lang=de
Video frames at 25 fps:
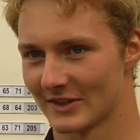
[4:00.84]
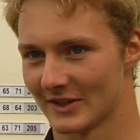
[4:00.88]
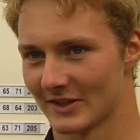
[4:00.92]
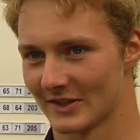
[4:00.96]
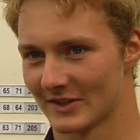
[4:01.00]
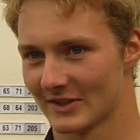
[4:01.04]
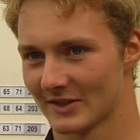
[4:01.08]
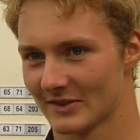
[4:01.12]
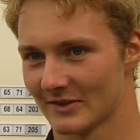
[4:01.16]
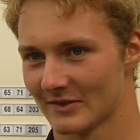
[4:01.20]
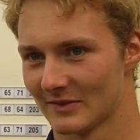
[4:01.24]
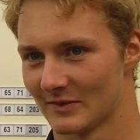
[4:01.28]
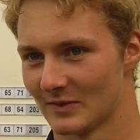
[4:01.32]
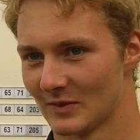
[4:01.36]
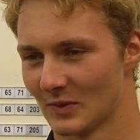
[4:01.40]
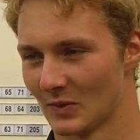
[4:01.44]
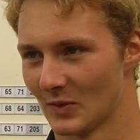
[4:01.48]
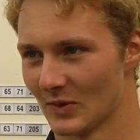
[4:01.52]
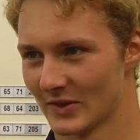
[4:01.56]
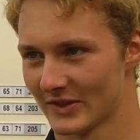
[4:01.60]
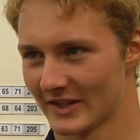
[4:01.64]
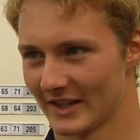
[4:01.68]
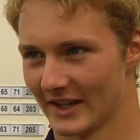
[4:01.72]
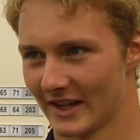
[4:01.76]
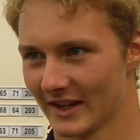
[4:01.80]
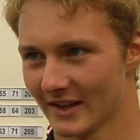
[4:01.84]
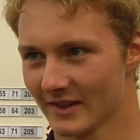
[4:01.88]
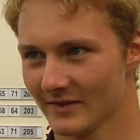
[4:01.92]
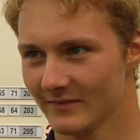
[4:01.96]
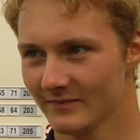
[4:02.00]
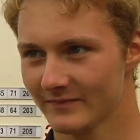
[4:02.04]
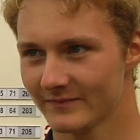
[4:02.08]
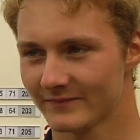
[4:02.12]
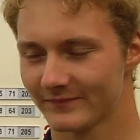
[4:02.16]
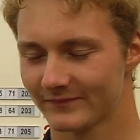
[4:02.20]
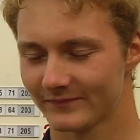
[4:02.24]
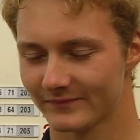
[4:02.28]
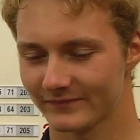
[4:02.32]
das ist eine große Ehre.
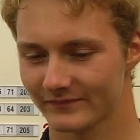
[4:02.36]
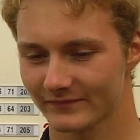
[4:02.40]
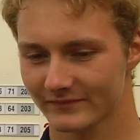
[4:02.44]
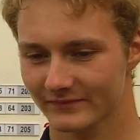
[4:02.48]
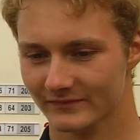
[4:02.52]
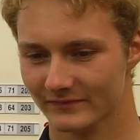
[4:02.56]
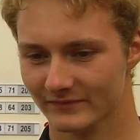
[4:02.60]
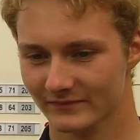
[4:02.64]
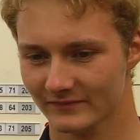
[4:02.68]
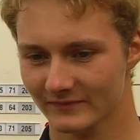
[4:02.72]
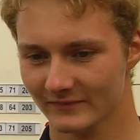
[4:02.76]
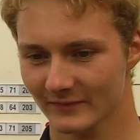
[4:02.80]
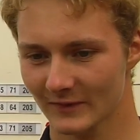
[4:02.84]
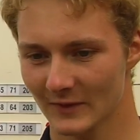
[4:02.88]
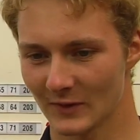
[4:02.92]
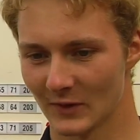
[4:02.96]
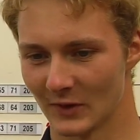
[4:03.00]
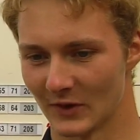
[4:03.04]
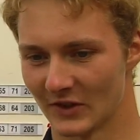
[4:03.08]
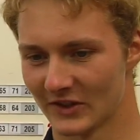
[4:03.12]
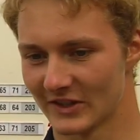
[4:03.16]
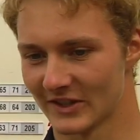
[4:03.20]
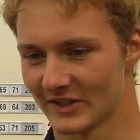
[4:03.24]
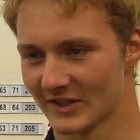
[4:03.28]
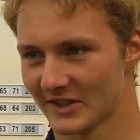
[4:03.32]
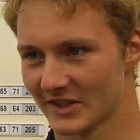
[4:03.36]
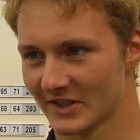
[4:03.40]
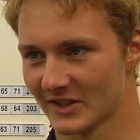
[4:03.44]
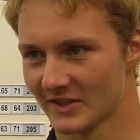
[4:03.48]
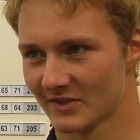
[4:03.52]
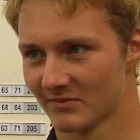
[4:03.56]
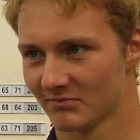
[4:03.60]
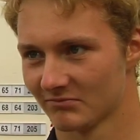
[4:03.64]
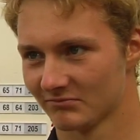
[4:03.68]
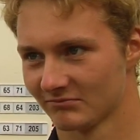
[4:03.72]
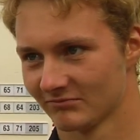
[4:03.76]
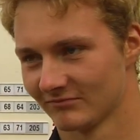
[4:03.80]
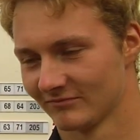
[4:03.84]
Und
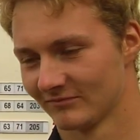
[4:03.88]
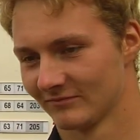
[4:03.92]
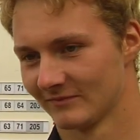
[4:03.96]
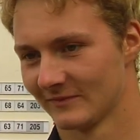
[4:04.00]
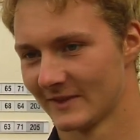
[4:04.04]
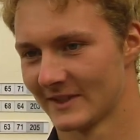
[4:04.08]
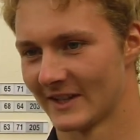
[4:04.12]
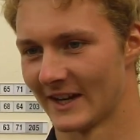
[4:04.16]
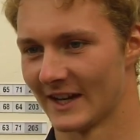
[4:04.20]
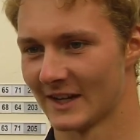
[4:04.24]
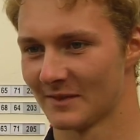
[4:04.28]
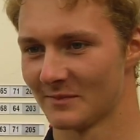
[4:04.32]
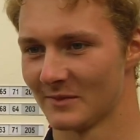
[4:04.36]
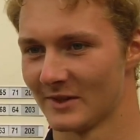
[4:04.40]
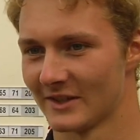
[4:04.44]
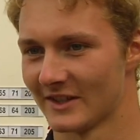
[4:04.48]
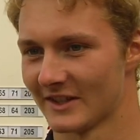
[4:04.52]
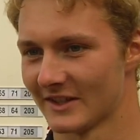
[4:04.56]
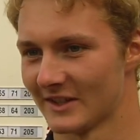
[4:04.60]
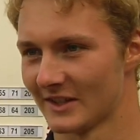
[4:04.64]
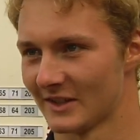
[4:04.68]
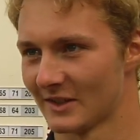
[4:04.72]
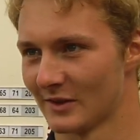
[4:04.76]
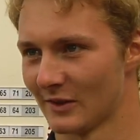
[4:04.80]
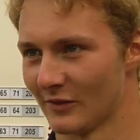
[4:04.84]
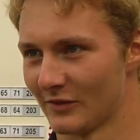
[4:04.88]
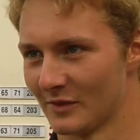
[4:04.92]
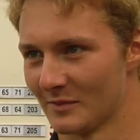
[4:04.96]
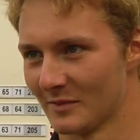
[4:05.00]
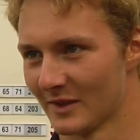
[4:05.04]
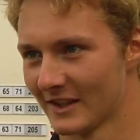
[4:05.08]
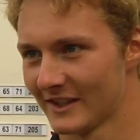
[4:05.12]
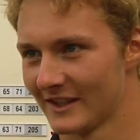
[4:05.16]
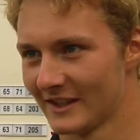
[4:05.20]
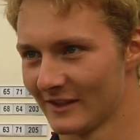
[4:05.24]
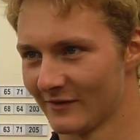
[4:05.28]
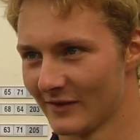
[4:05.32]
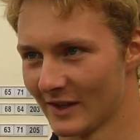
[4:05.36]
das zeigt mir, dass ich auf einem
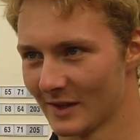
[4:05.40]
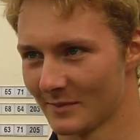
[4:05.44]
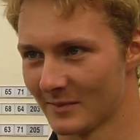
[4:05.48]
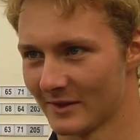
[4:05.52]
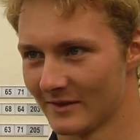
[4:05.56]
richtigen Weg